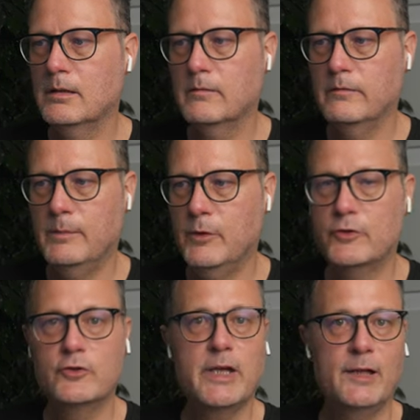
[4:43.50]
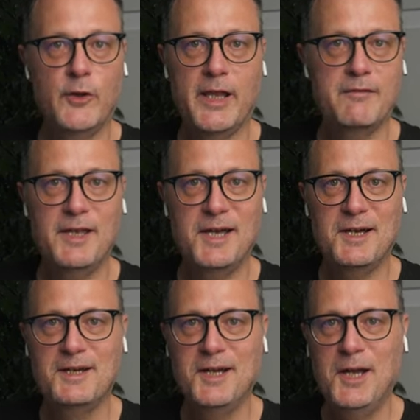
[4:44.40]
Vemos que
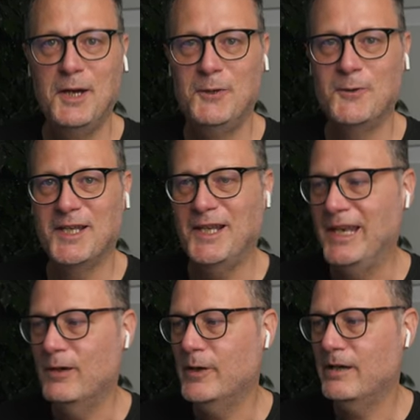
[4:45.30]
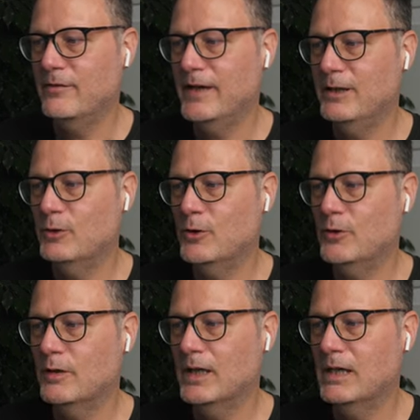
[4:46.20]
todavía no tiene ningún
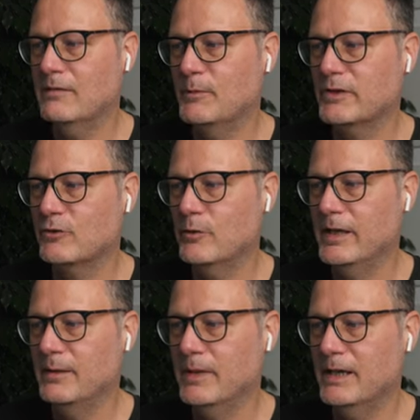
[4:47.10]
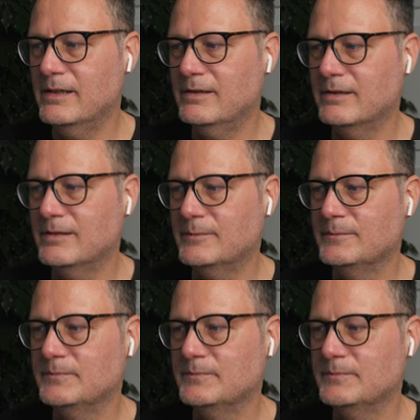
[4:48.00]
efecto y vamos a subir más.